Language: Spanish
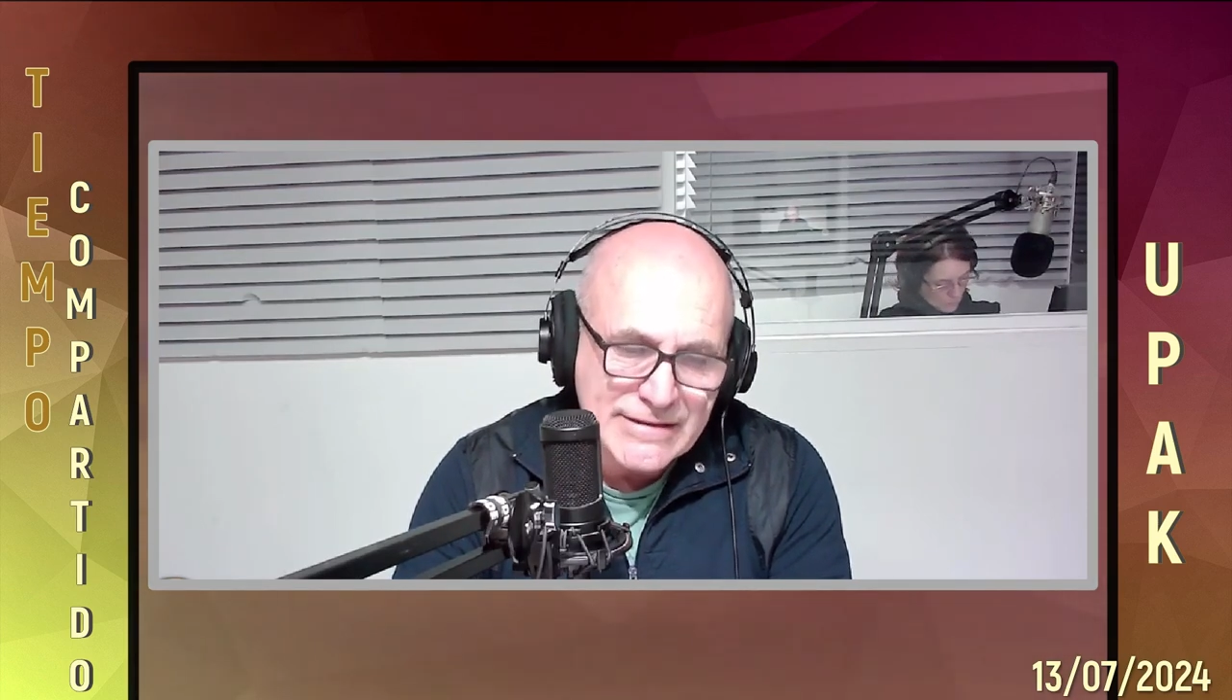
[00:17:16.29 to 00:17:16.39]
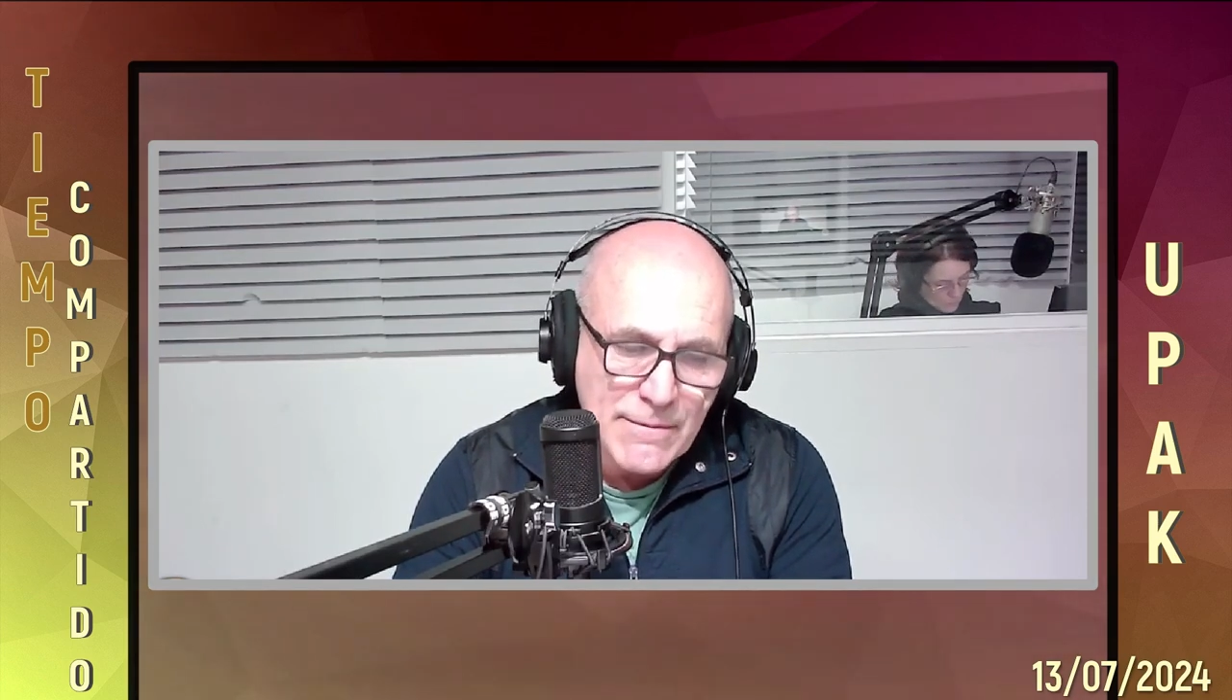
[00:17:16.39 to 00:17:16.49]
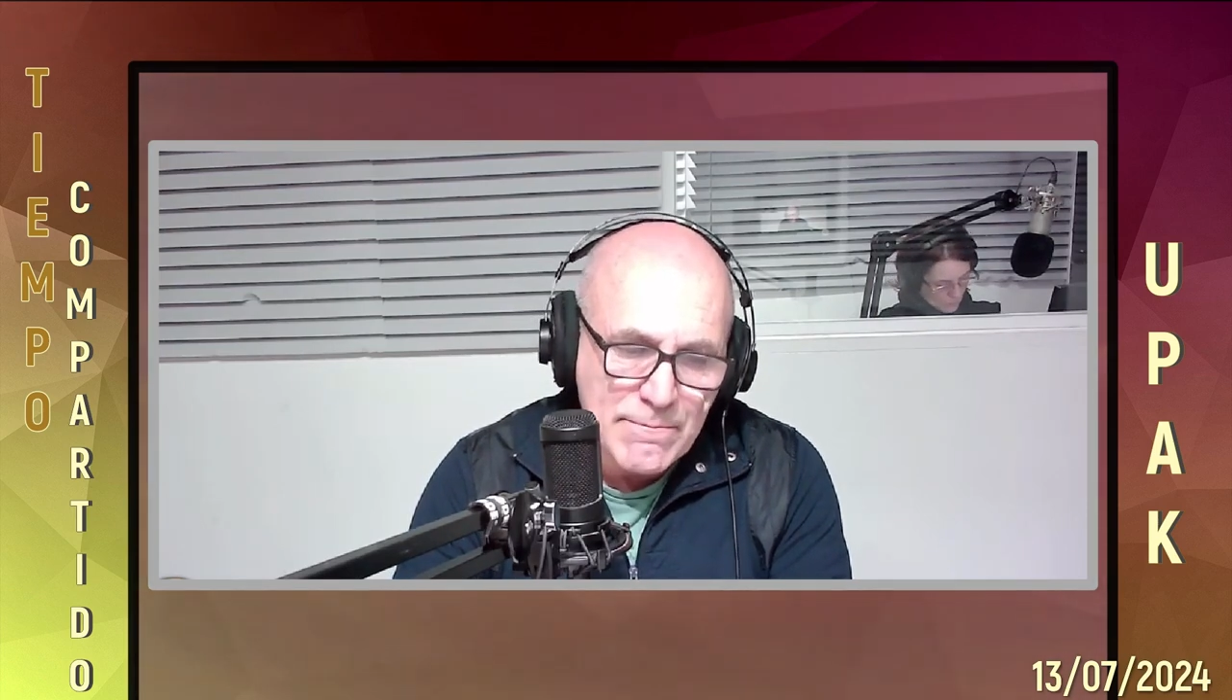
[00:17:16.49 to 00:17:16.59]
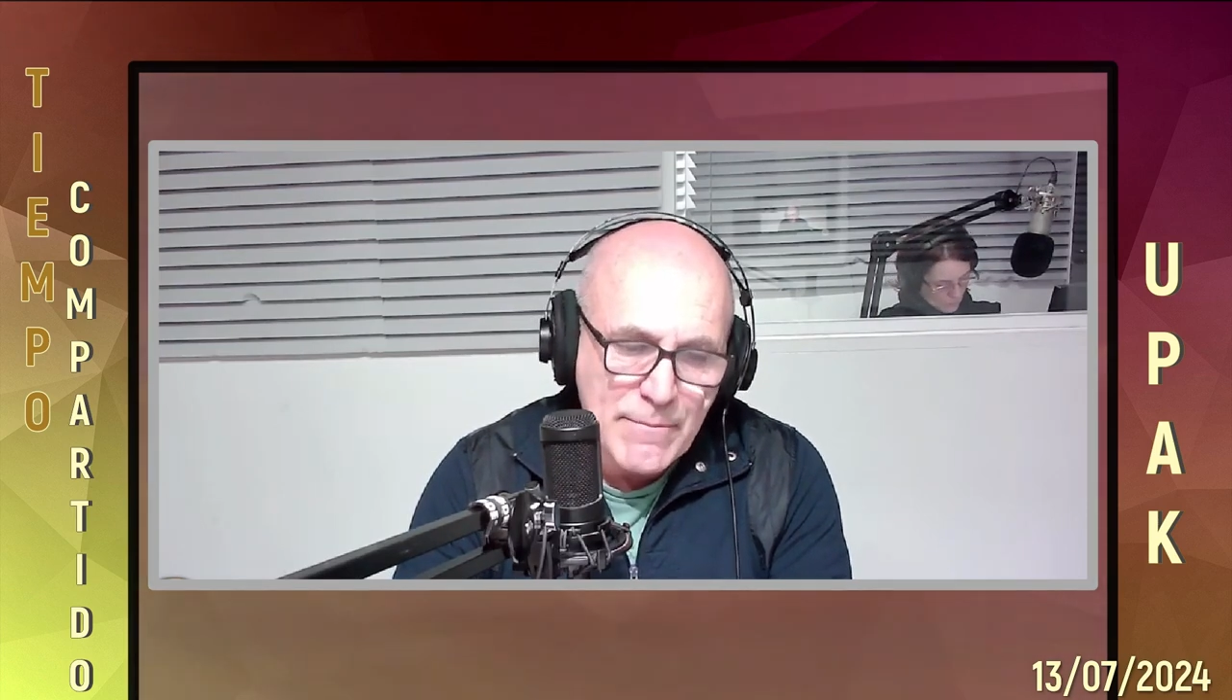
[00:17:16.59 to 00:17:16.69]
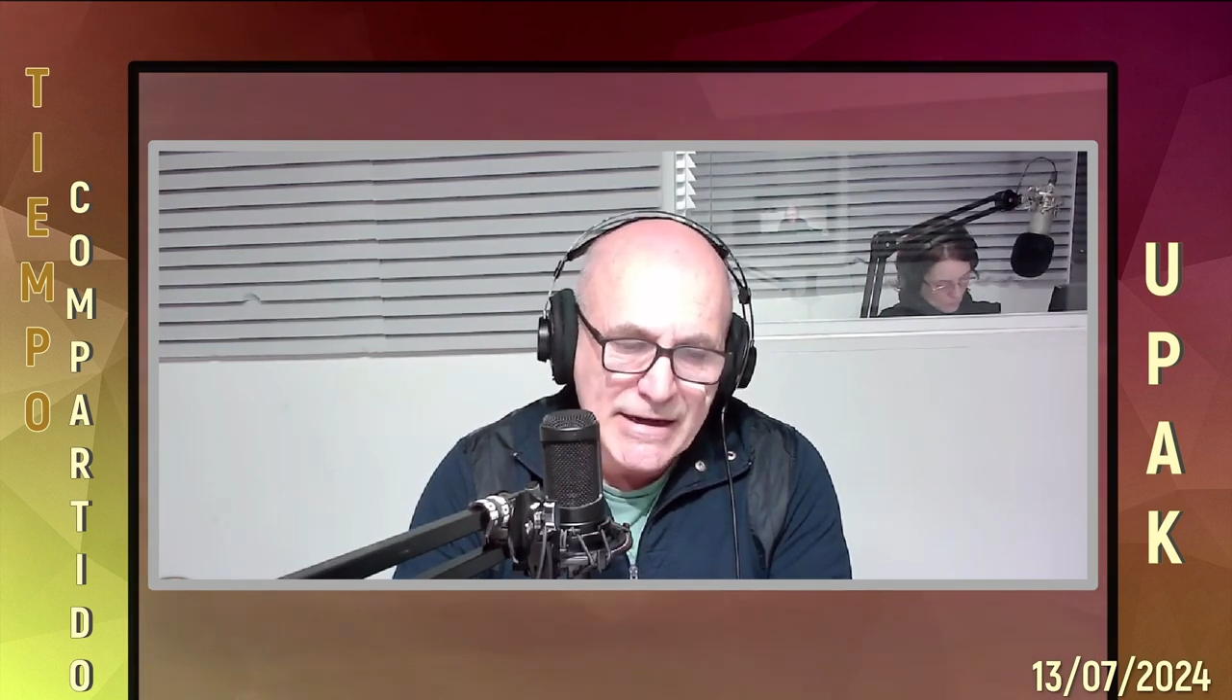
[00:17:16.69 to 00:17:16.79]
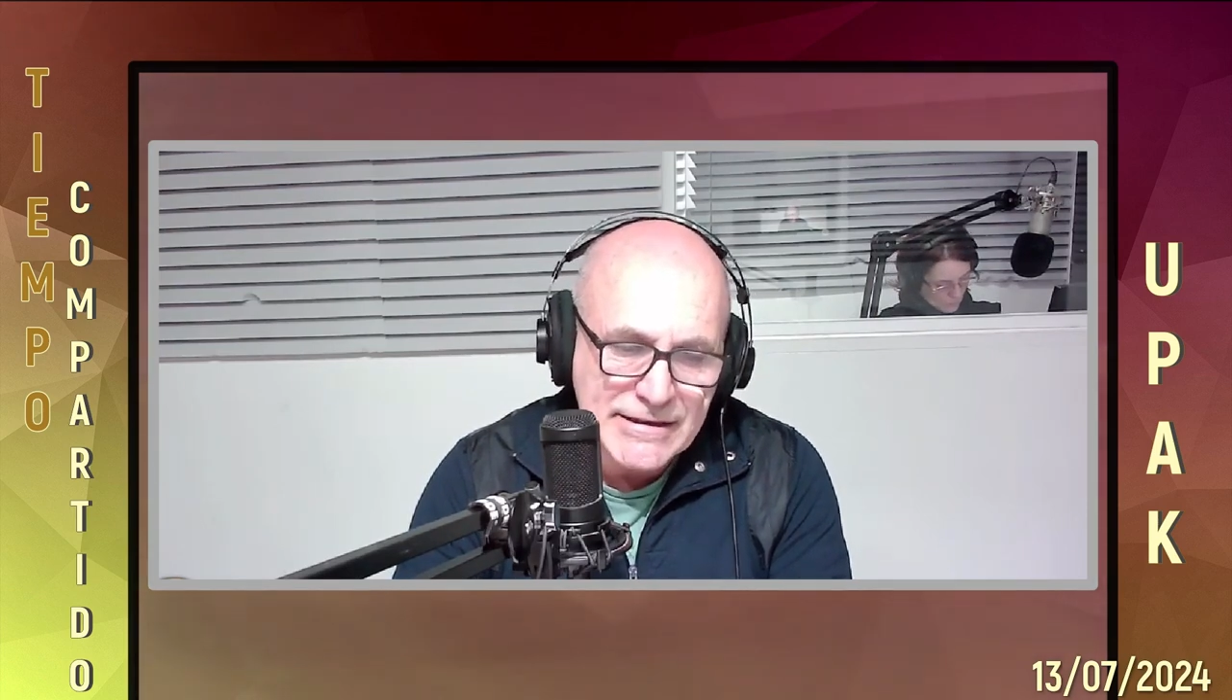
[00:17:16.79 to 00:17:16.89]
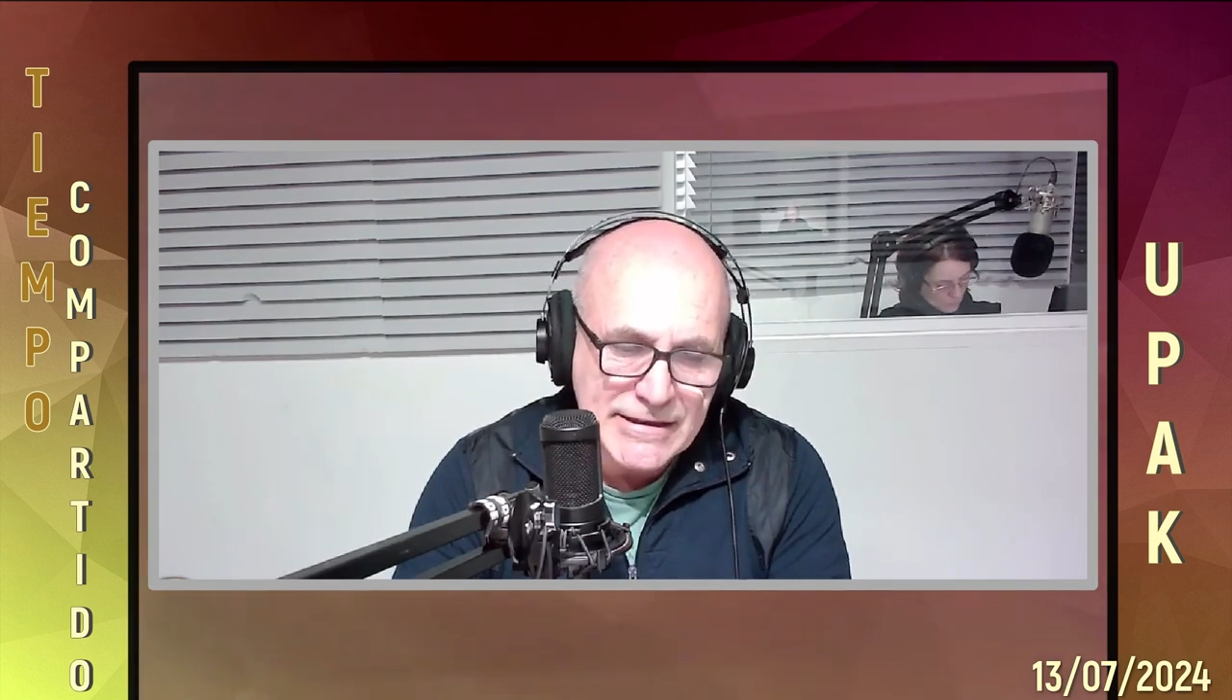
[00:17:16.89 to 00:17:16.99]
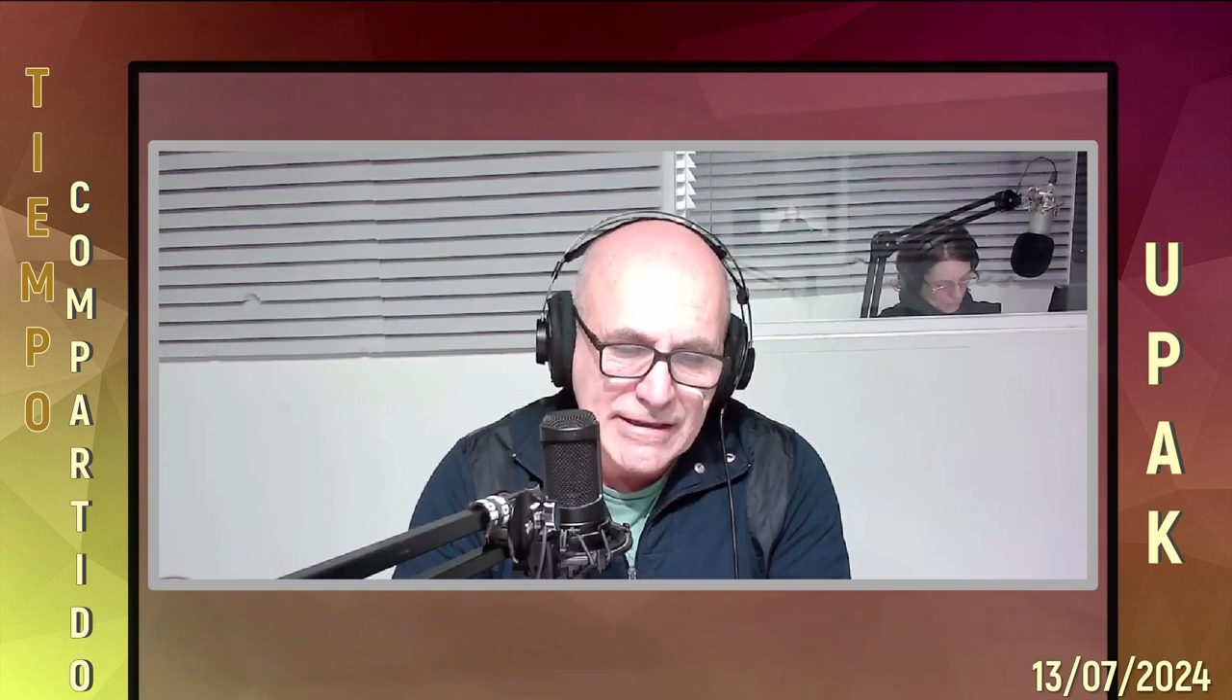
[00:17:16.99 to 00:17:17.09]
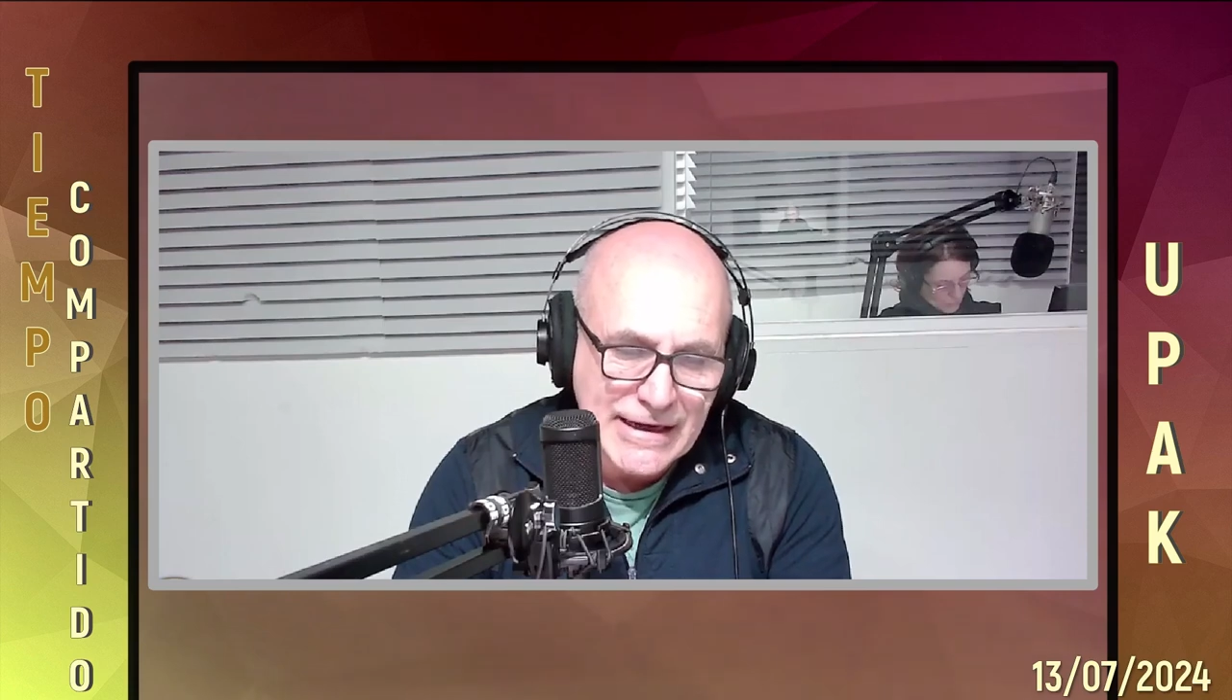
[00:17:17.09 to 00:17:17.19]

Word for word: esa parte